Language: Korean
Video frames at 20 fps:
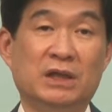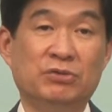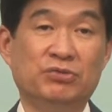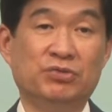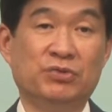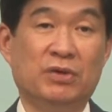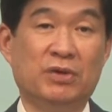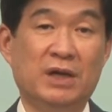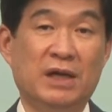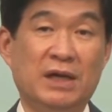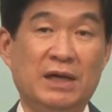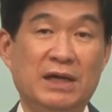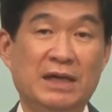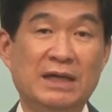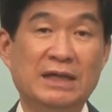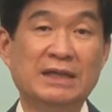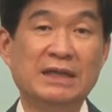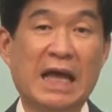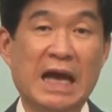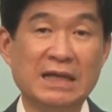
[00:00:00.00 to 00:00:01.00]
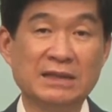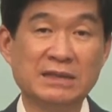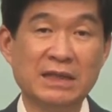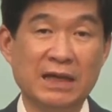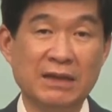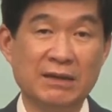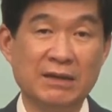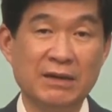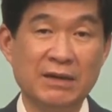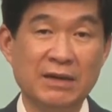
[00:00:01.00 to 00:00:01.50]
주거나
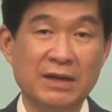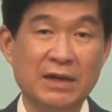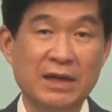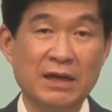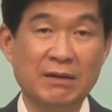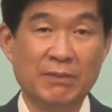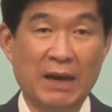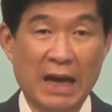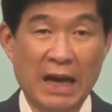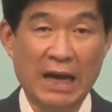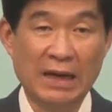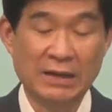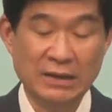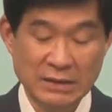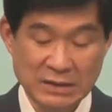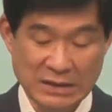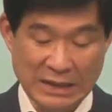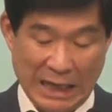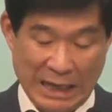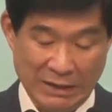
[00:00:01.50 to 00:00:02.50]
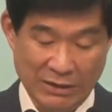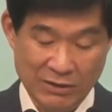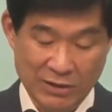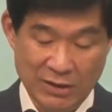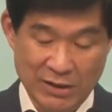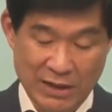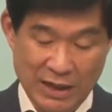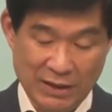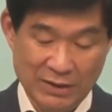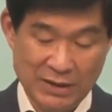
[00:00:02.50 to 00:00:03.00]
다산, 많은
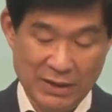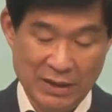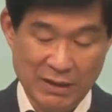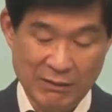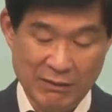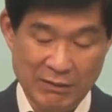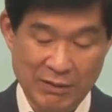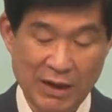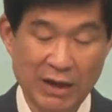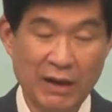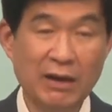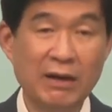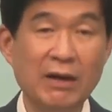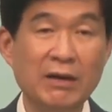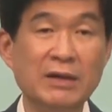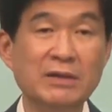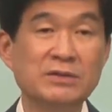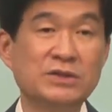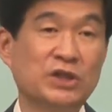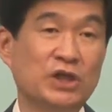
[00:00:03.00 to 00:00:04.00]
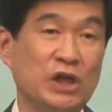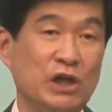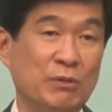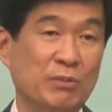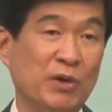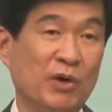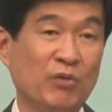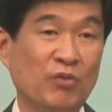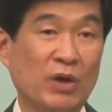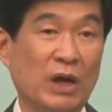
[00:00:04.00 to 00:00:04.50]
자녀를 낳게 하거나
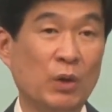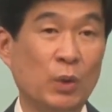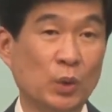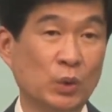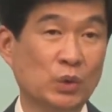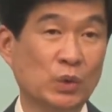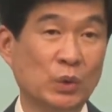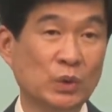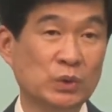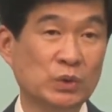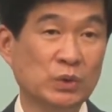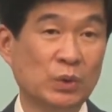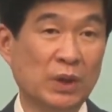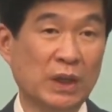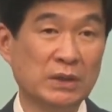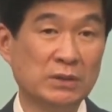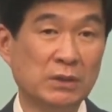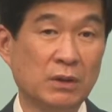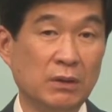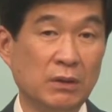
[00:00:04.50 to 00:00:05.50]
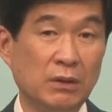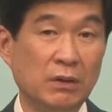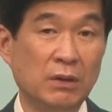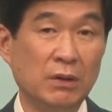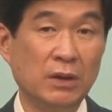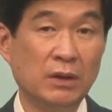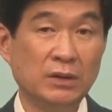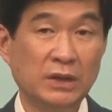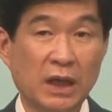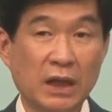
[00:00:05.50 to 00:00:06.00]
질병과 고통 속에서
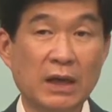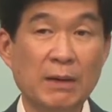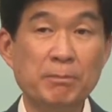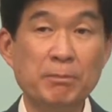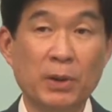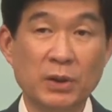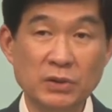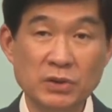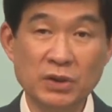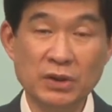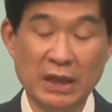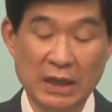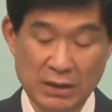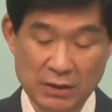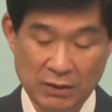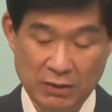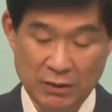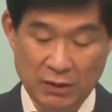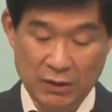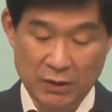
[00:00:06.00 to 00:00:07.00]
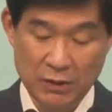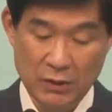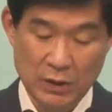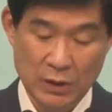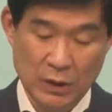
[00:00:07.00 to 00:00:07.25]
내가 벗어나는 것.